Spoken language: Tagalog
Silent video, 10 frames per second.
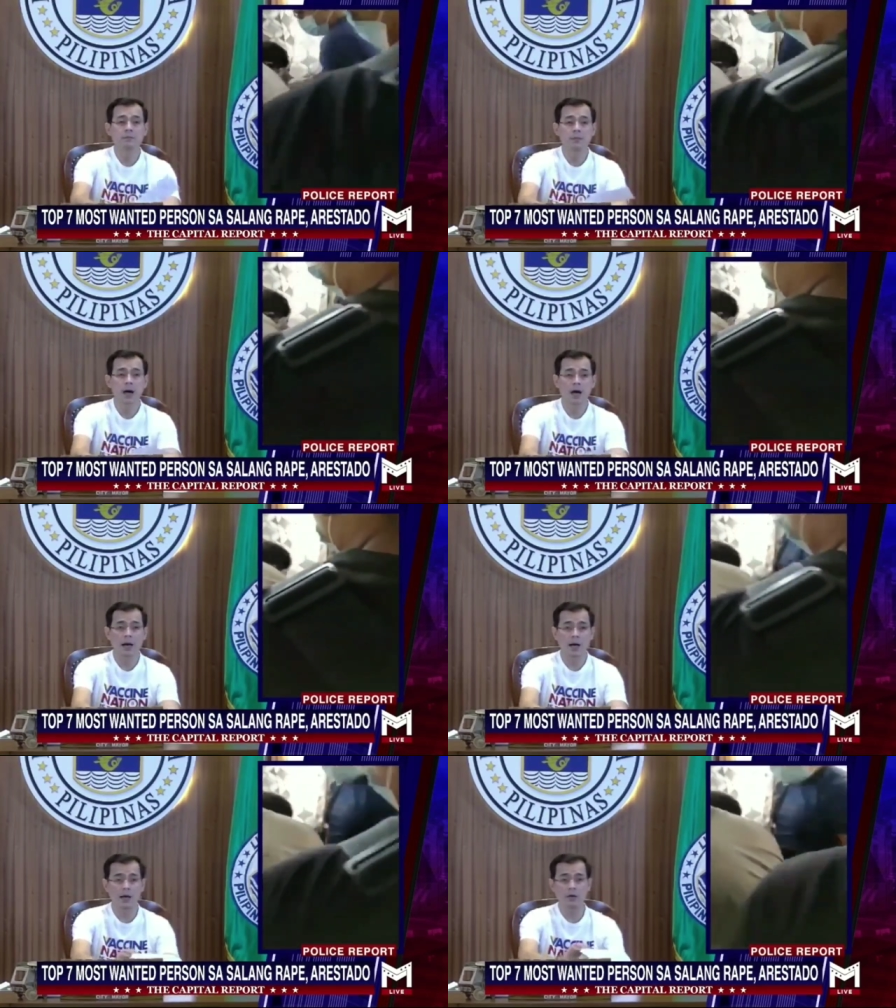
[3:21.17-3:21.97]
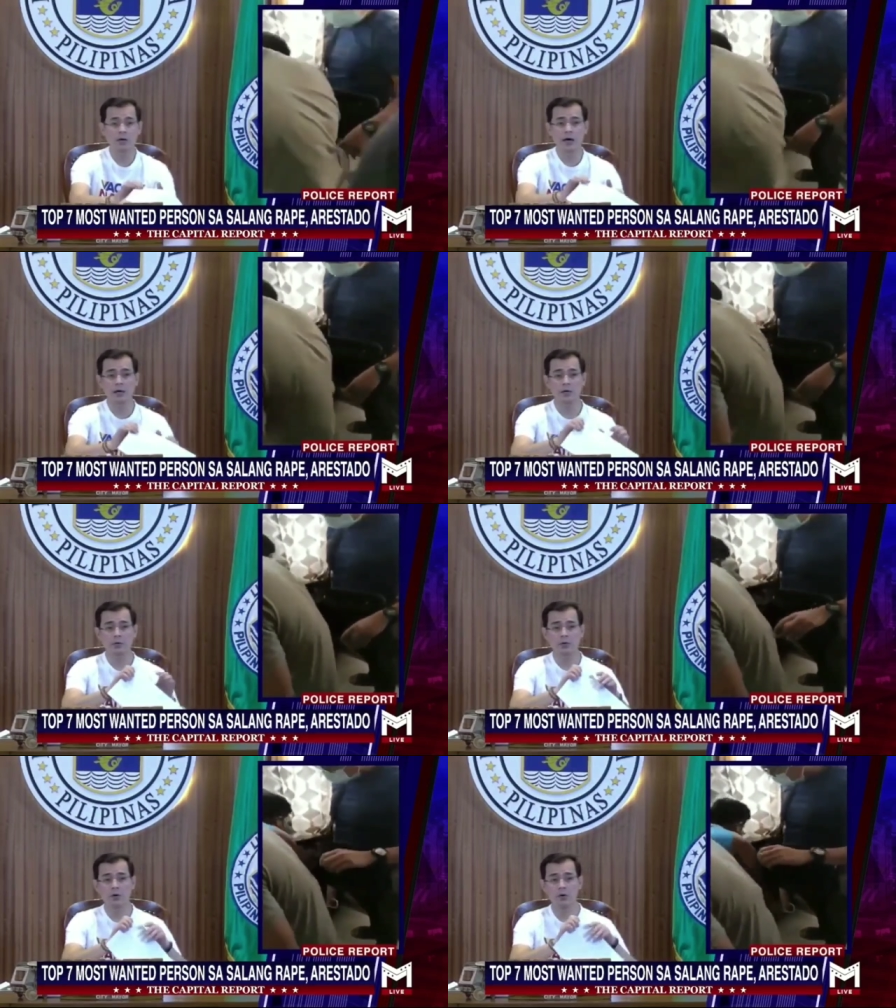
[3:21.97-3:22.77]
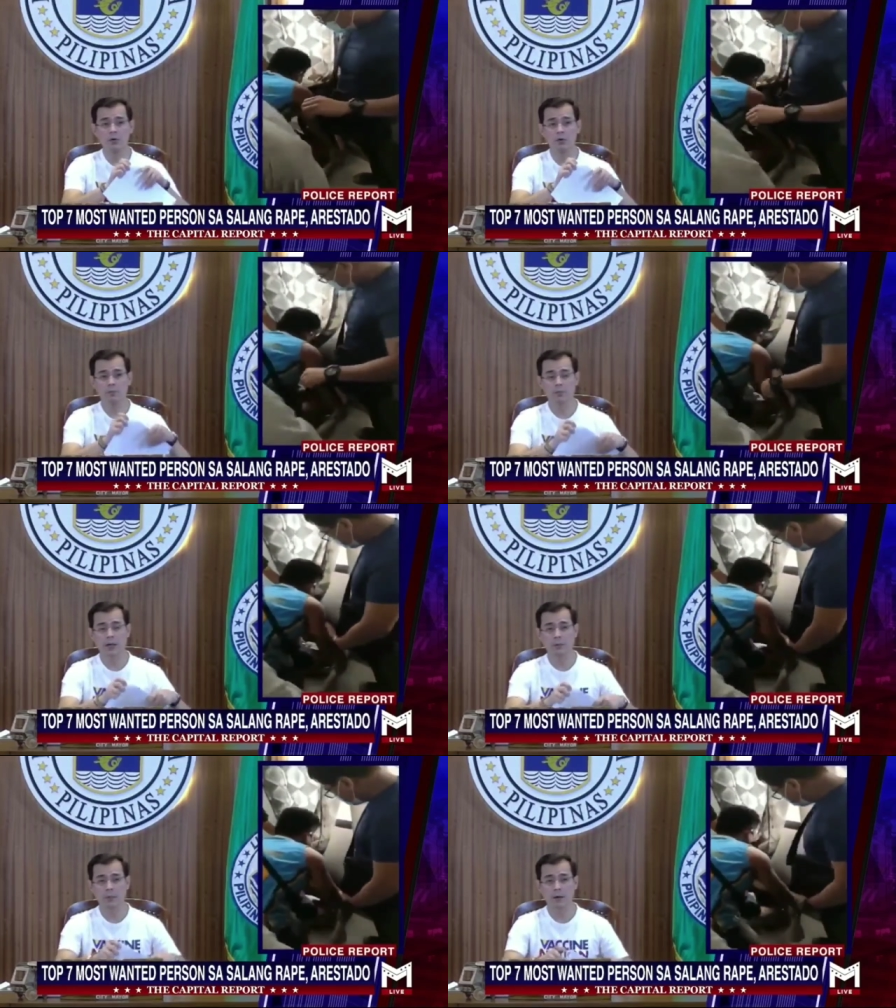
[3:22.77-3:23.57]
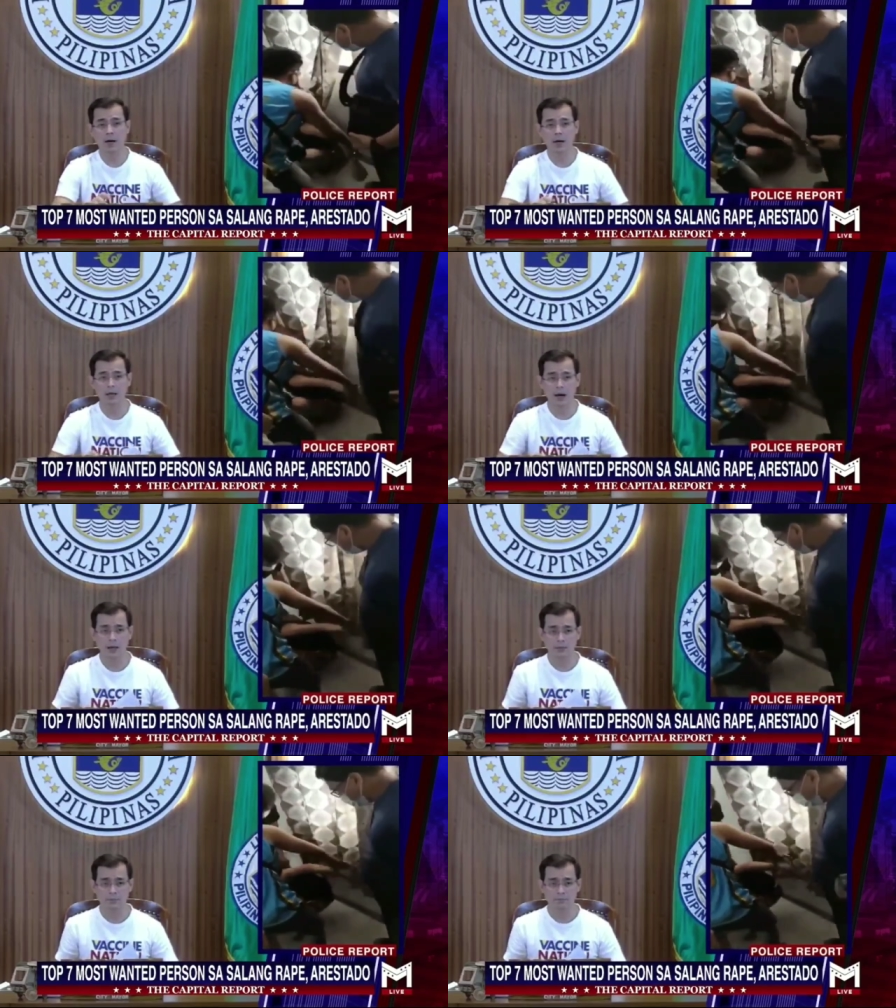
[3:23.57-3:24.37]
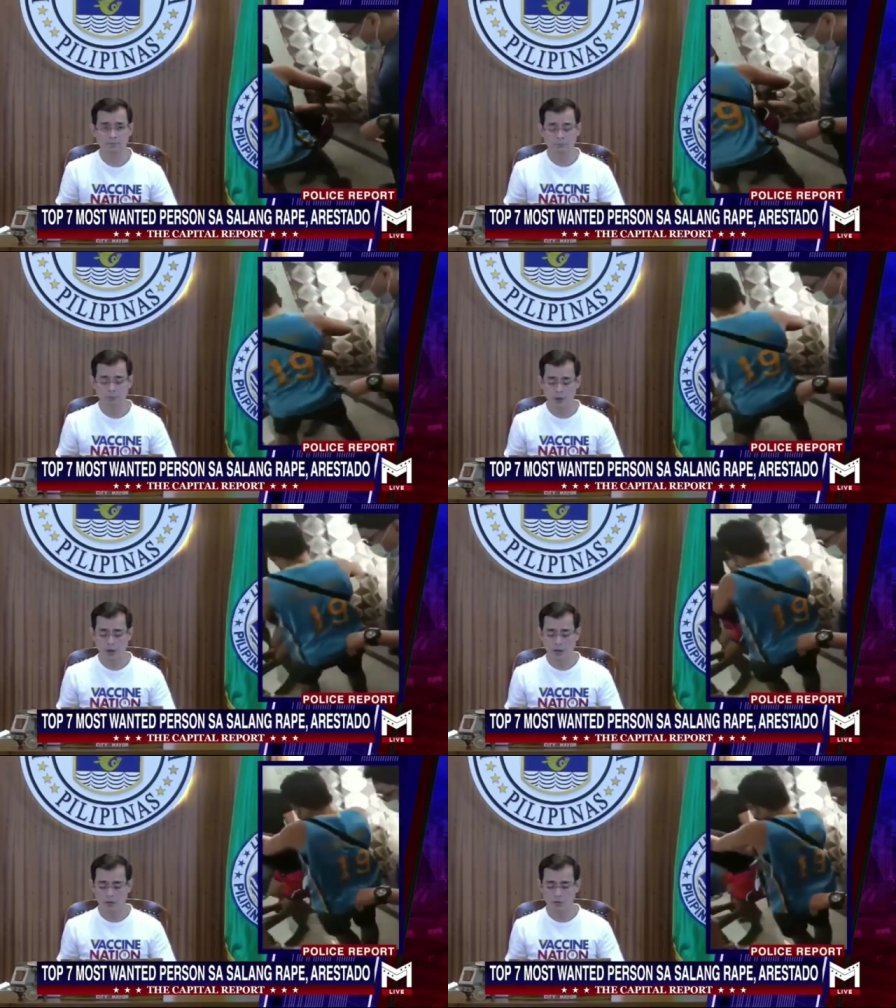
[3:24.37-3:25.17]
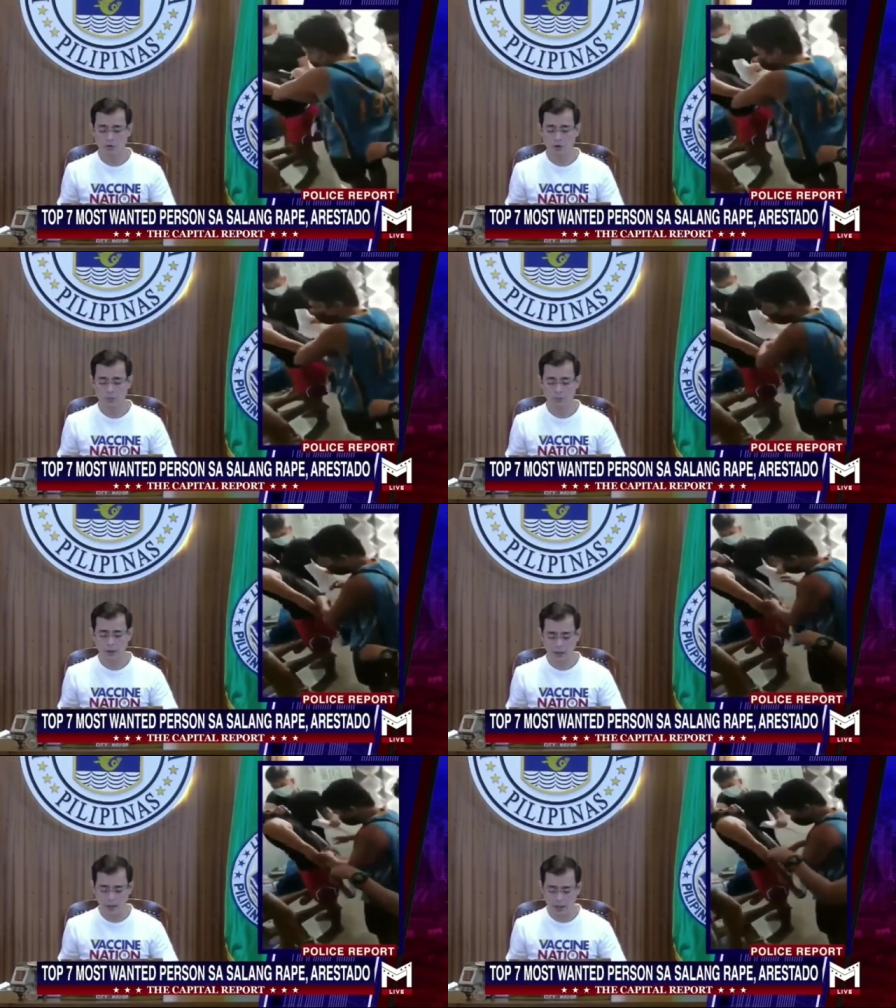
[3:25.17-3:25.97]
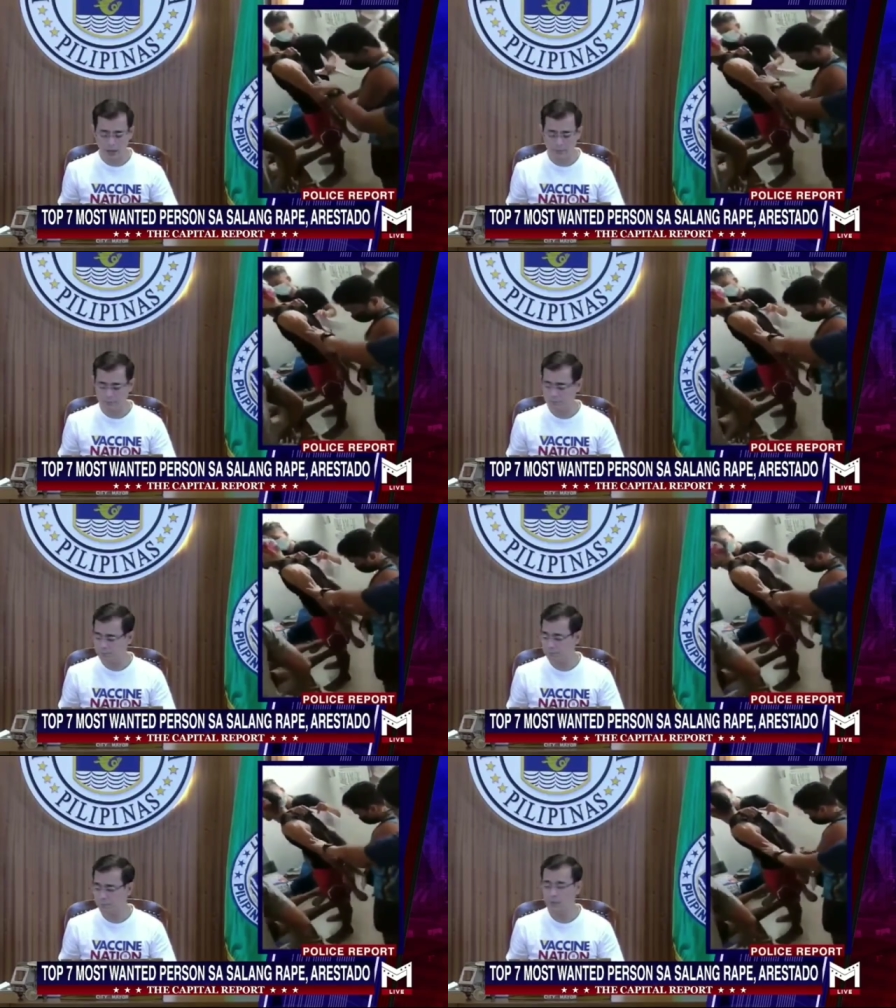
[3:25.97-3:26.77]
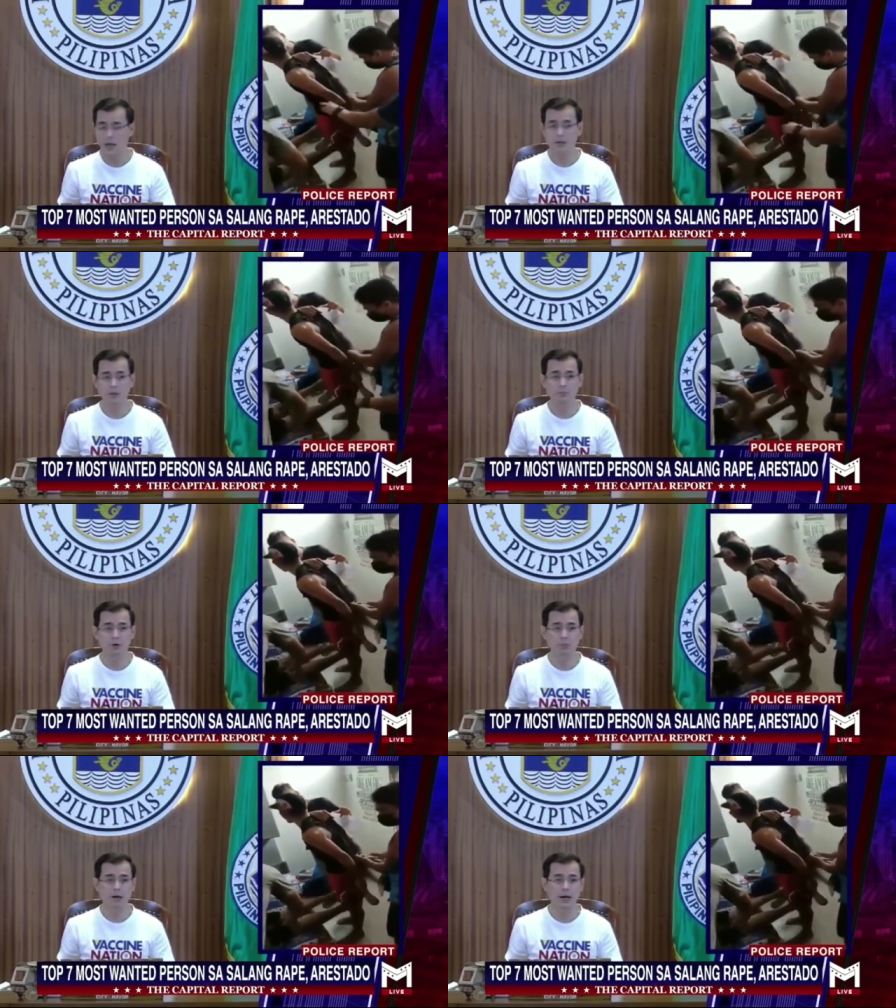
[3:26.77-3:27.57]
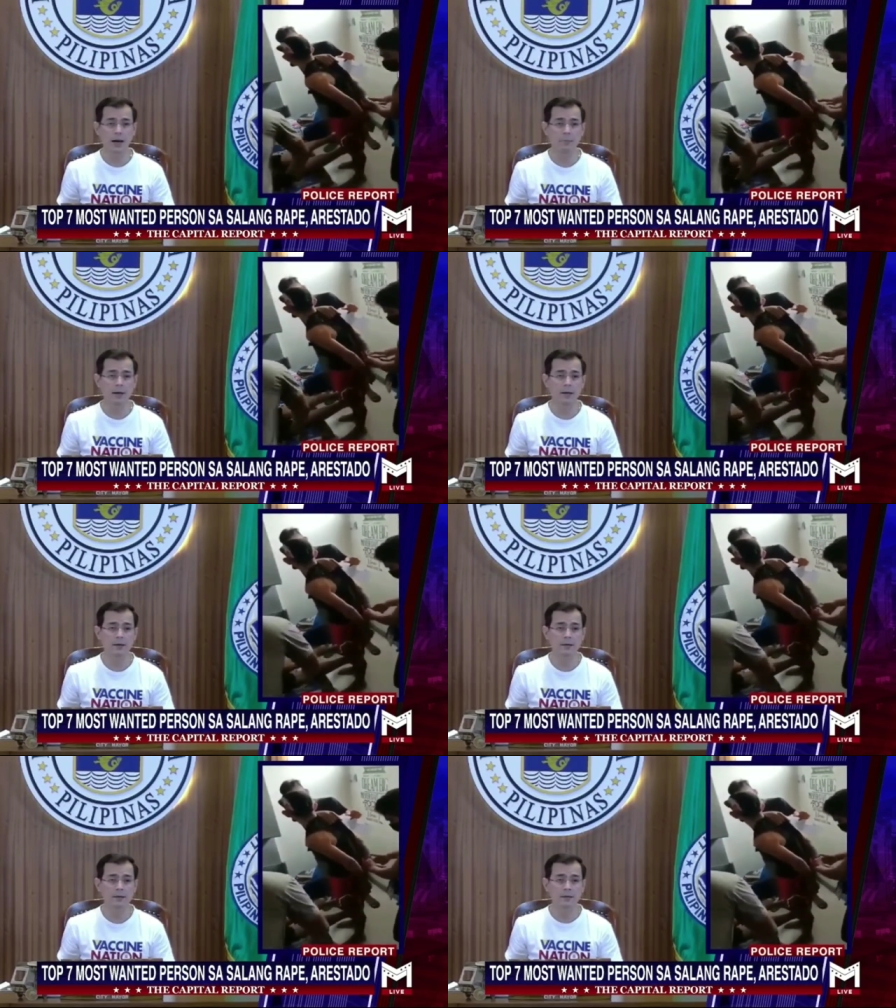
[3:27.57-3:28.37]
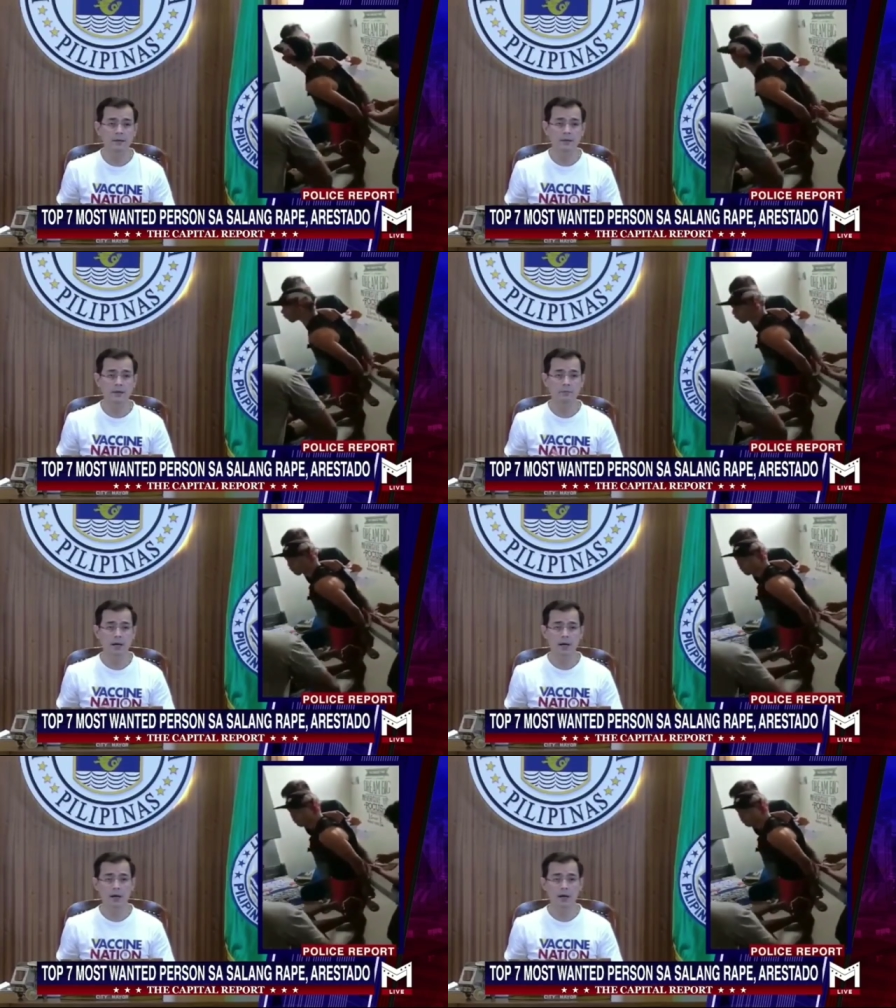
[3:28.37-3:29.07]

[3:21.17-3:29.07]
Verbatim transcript: Dahil ayaw na ayaw ko, pinamamahayan ang lungsod ng Manila as if normal lamang ng mga